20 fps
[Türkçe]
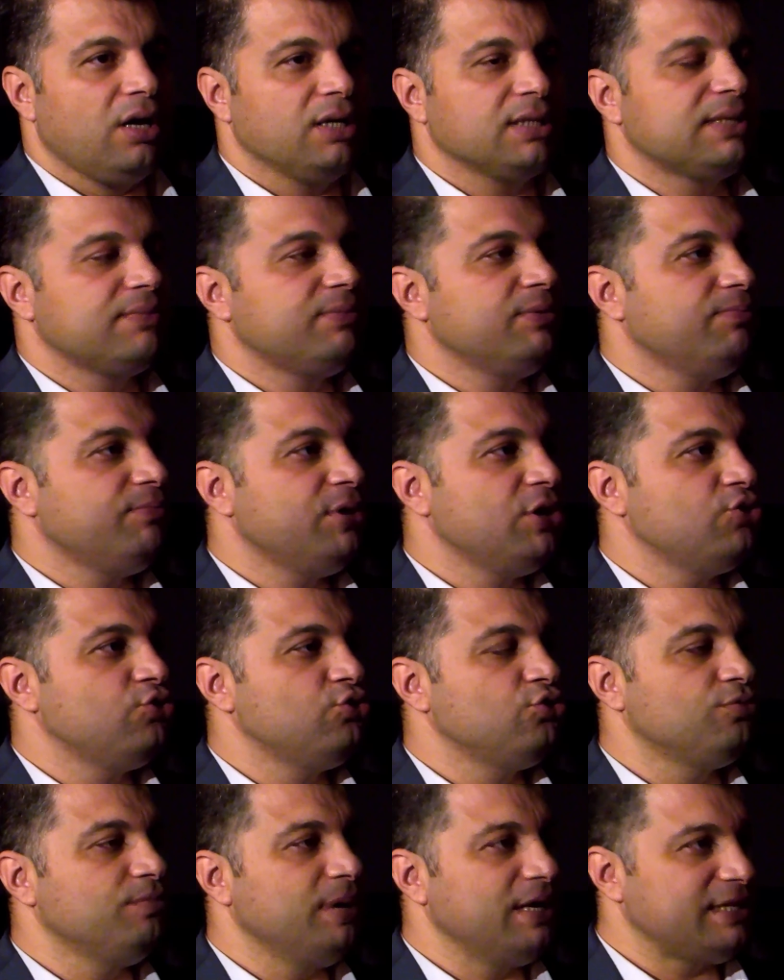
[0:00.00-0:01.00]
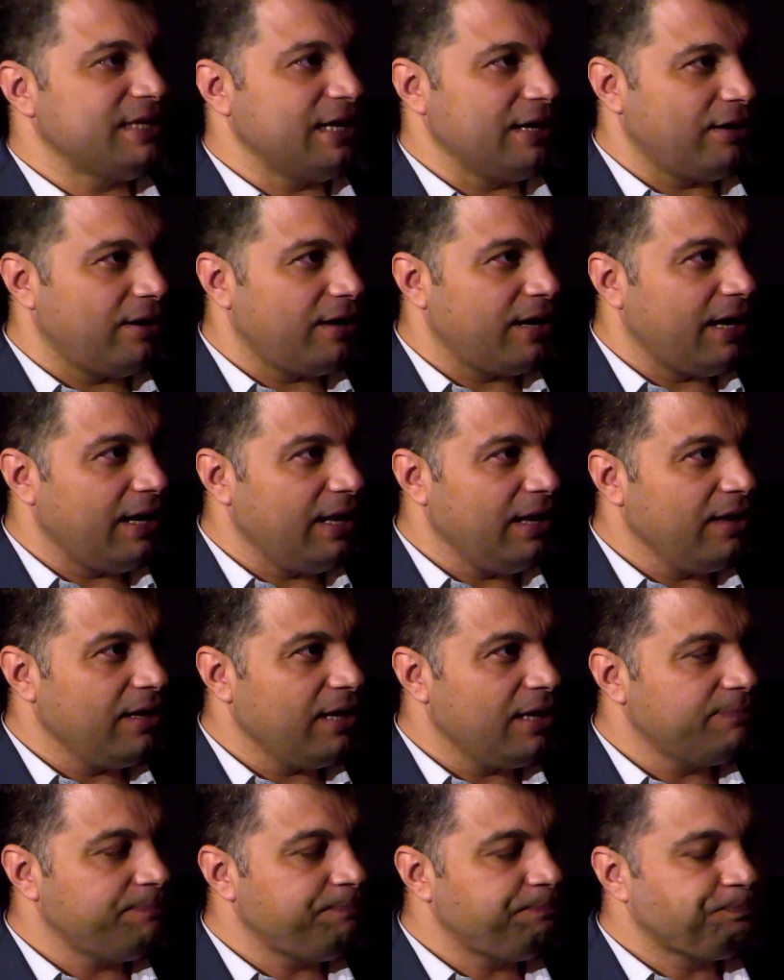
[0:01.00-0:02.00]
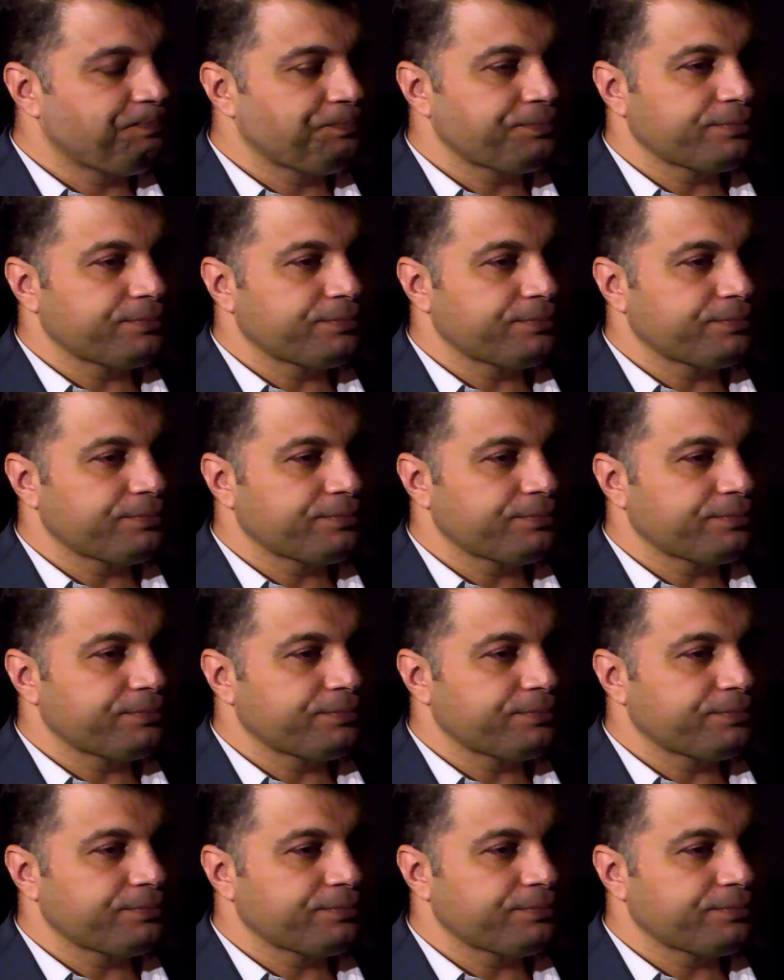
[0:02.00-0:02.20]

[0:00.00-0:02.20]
6.500 metrekareliği de